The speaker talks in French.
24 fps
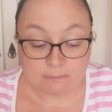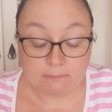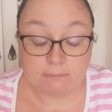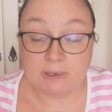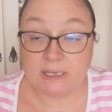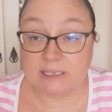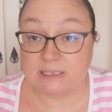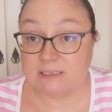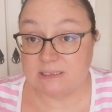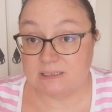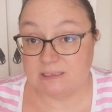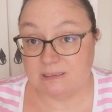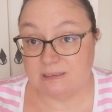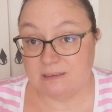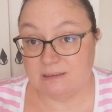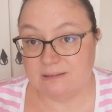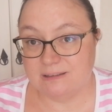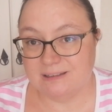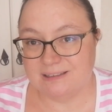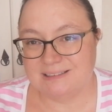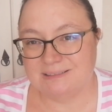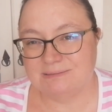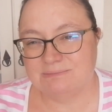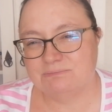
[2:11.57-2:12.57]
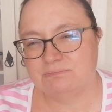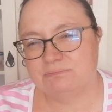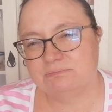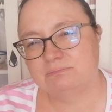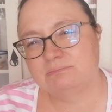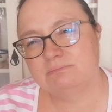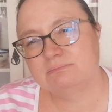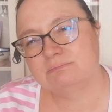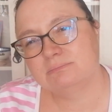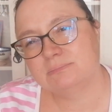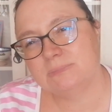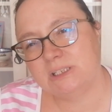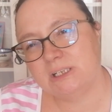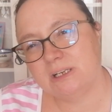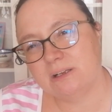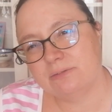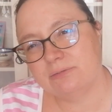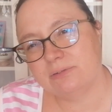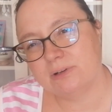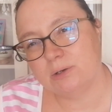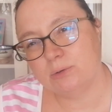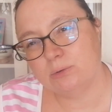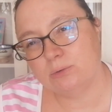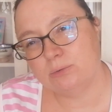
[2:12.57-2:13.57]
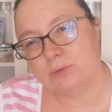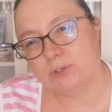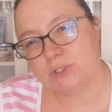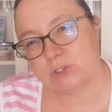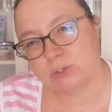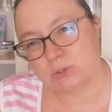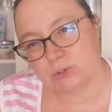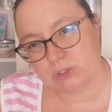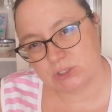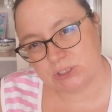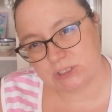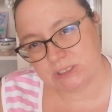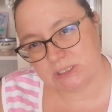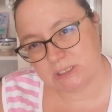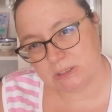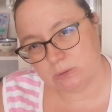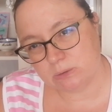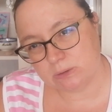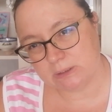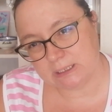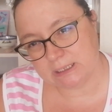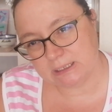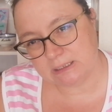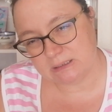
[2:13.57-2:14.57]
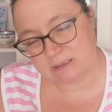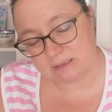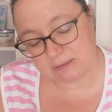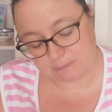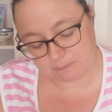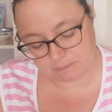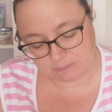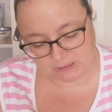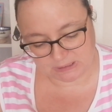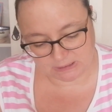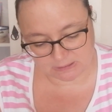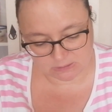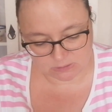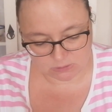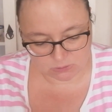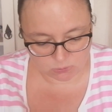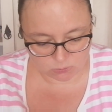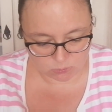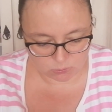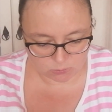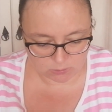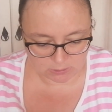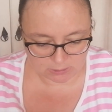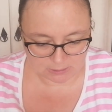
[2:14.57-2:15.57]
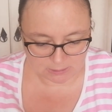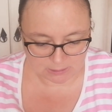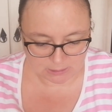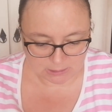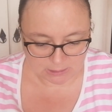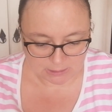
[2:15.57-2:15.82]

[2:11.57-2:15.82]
Mathilde, hmm, il a fallu lui changer ses lunettes, bien sûr.